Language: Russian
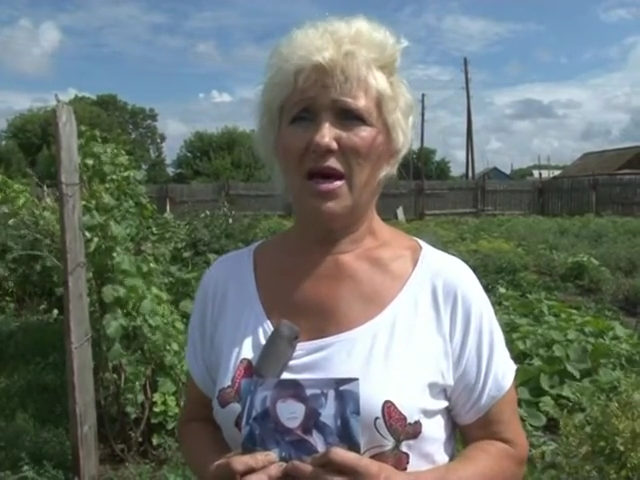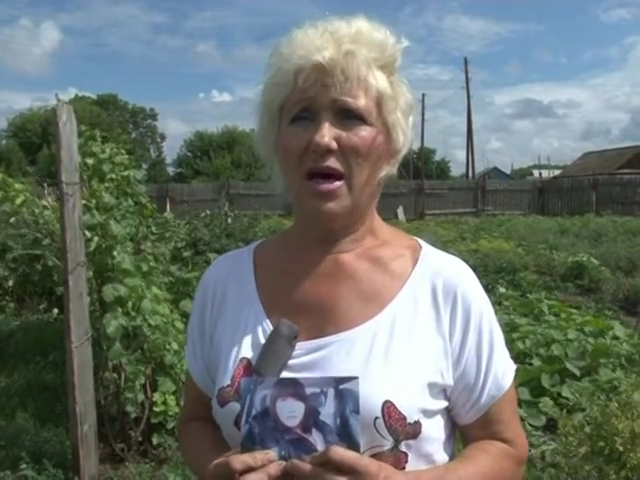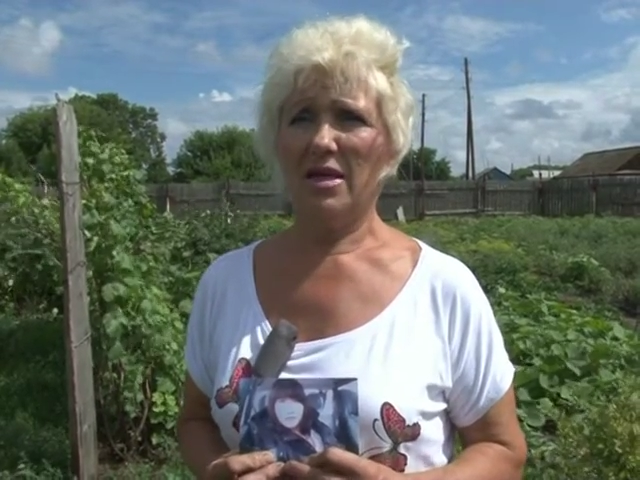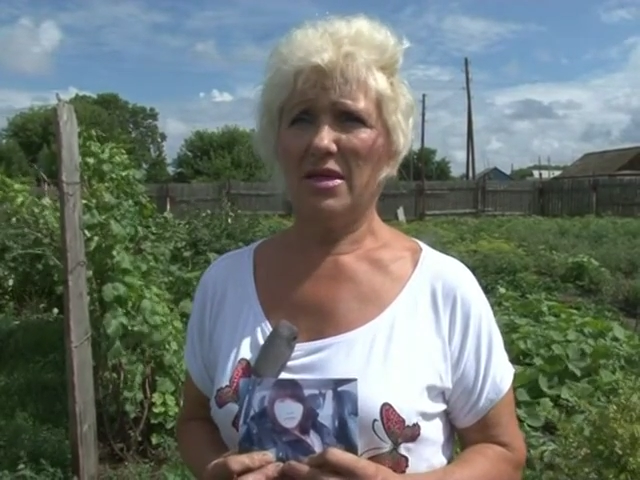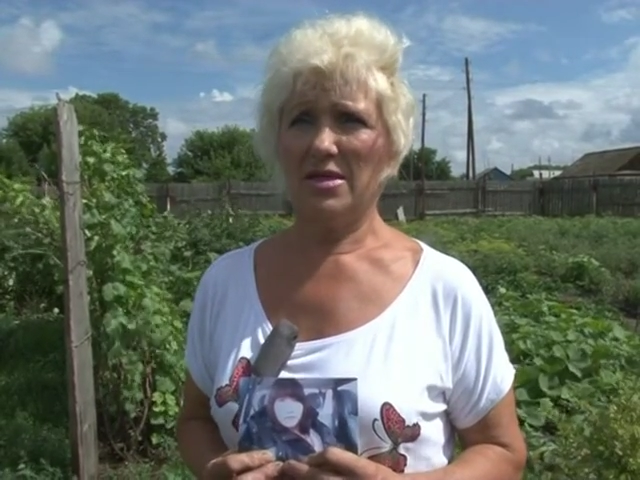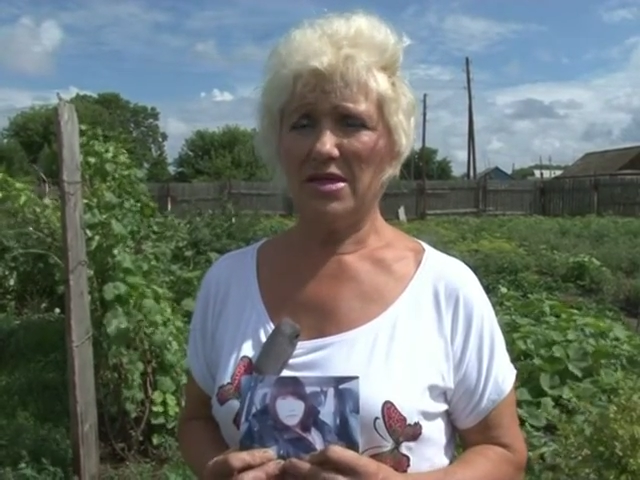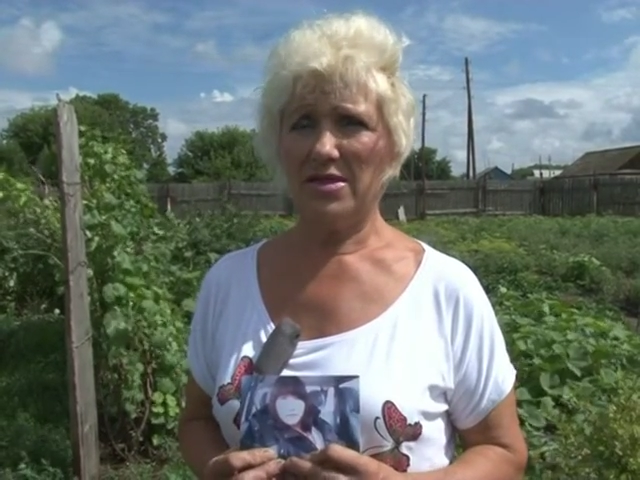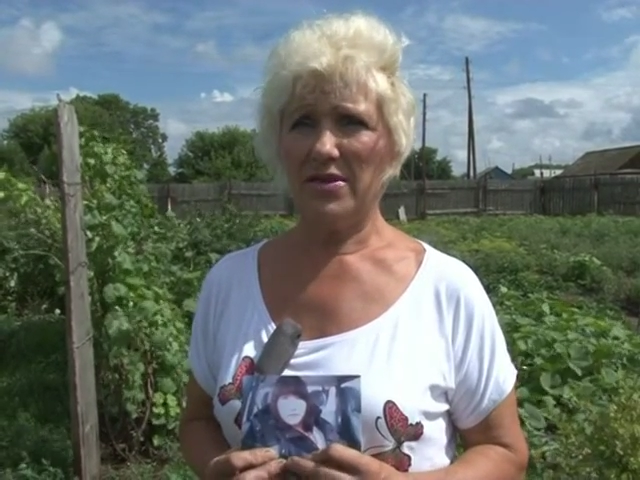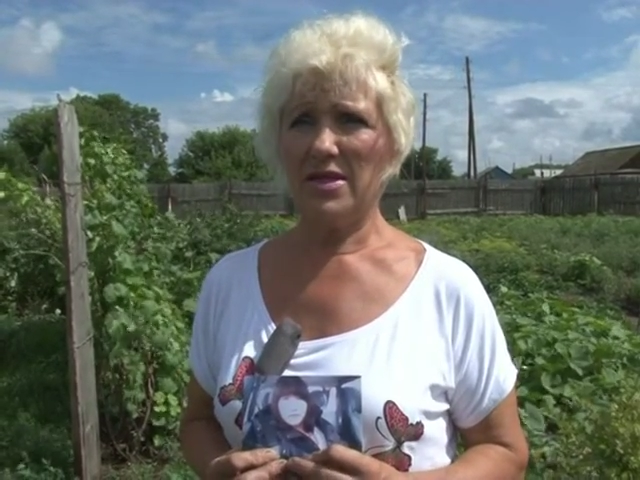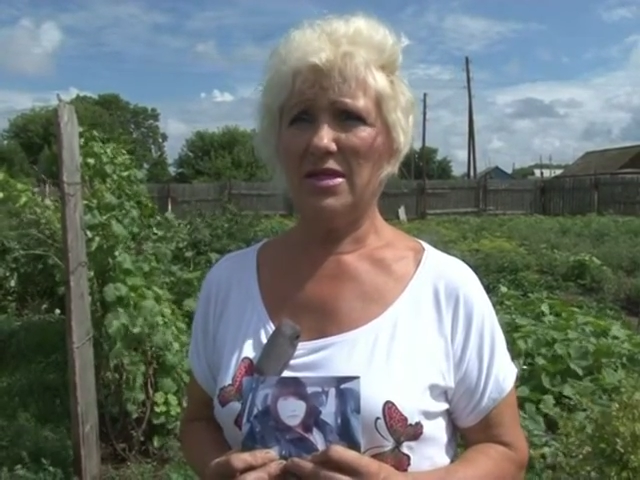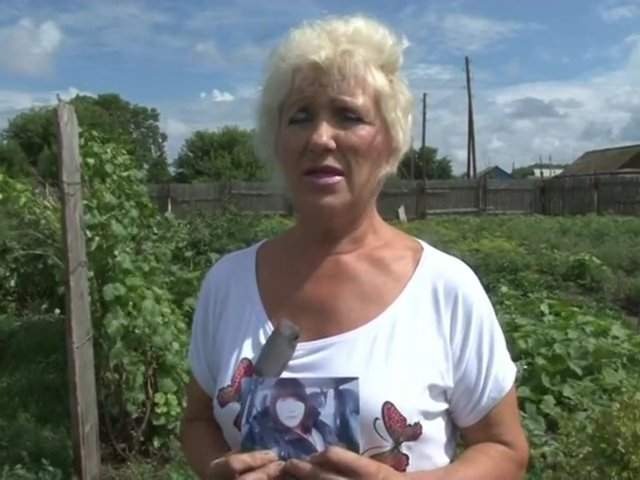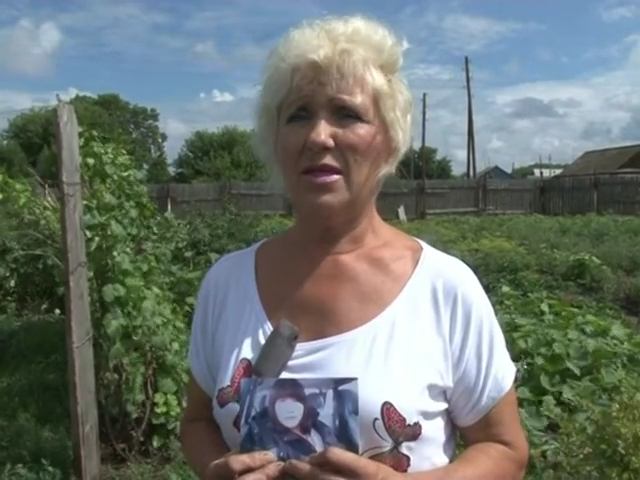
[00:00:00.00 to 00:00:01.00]
она
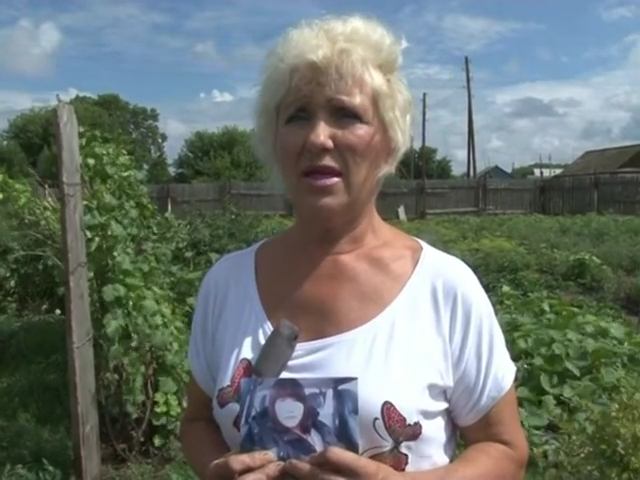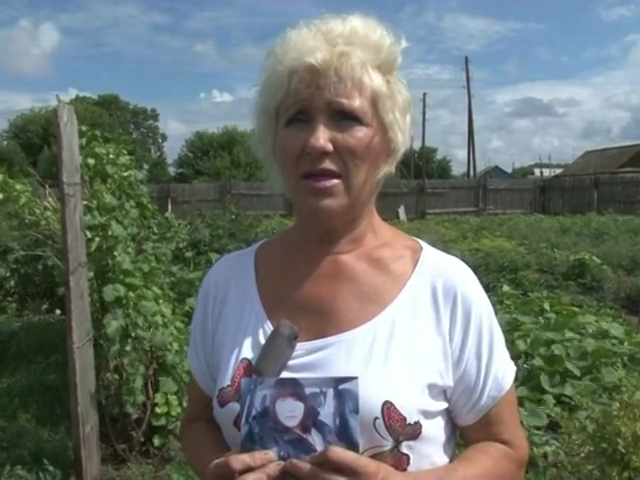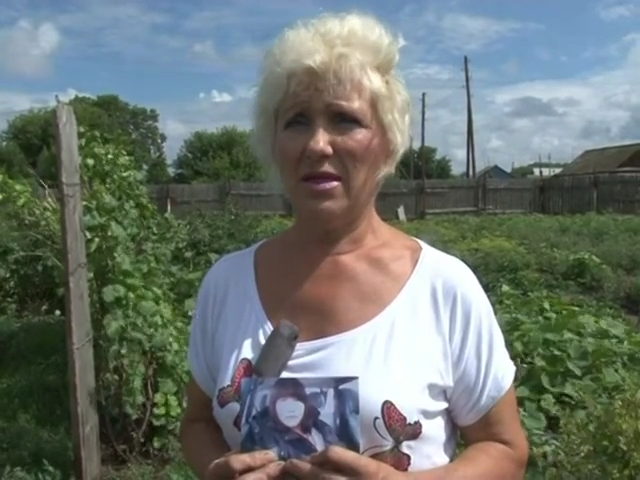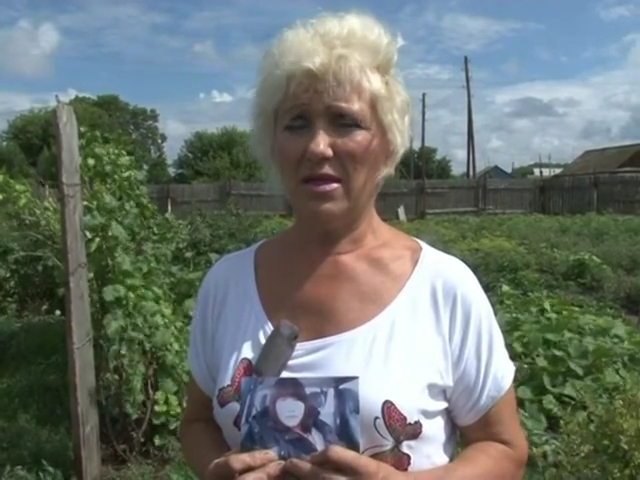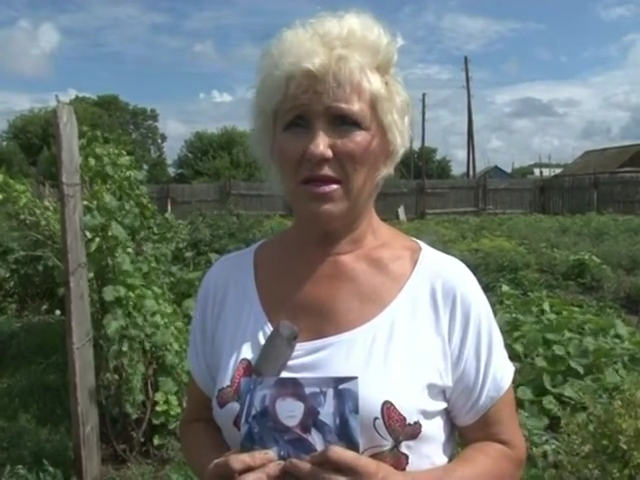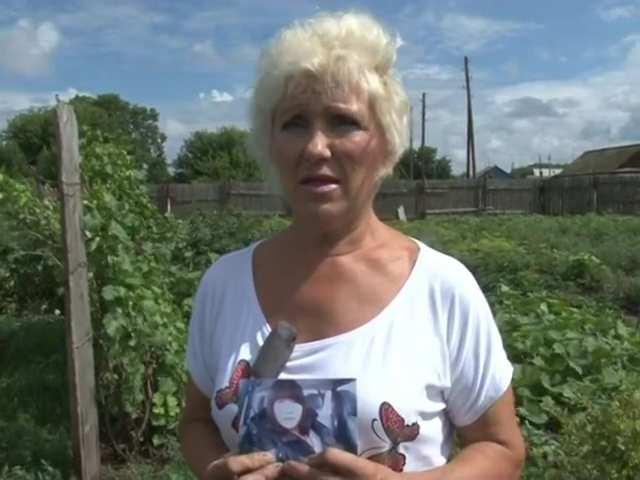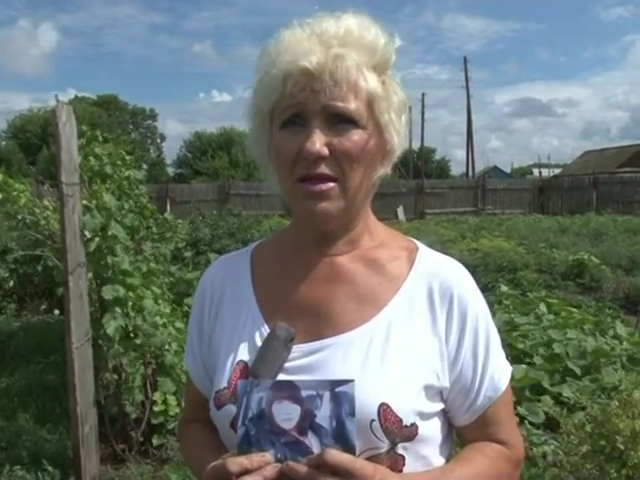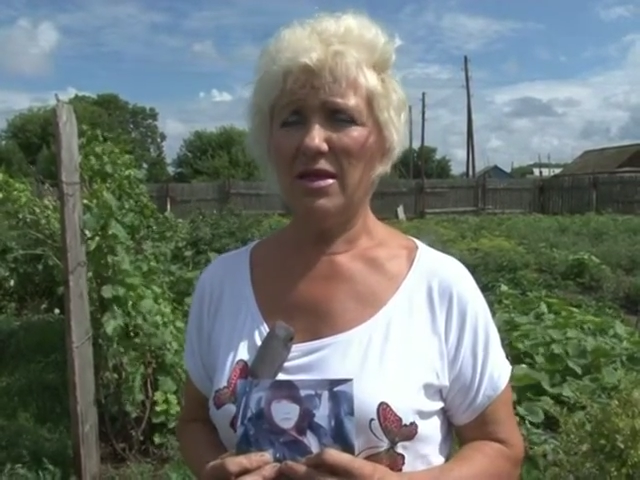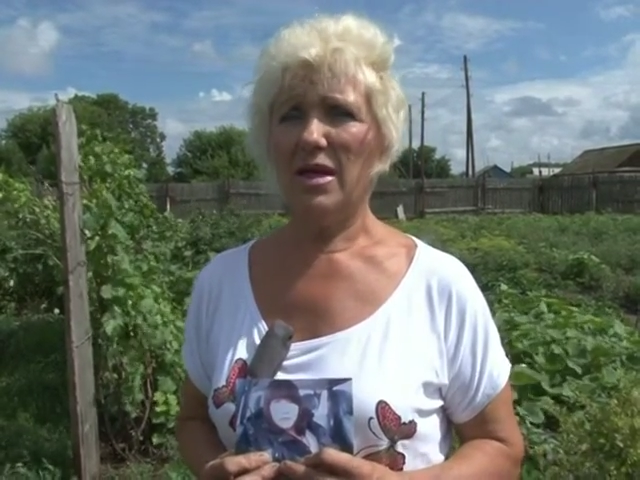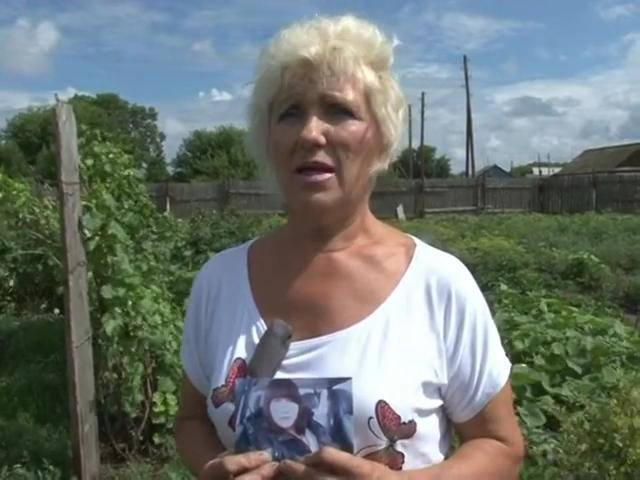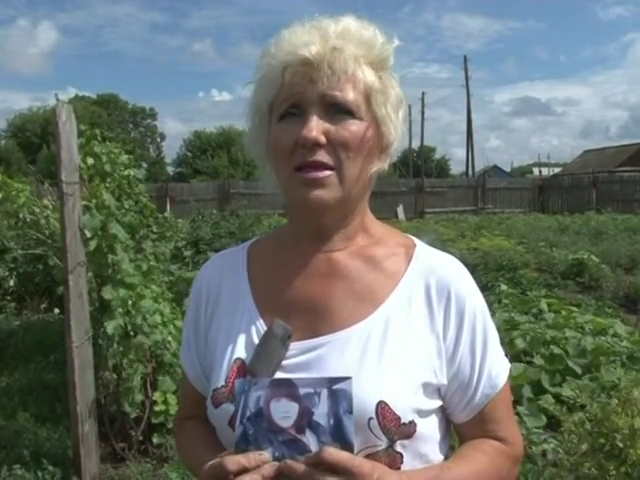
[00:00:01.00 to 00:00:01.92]
действительно доехала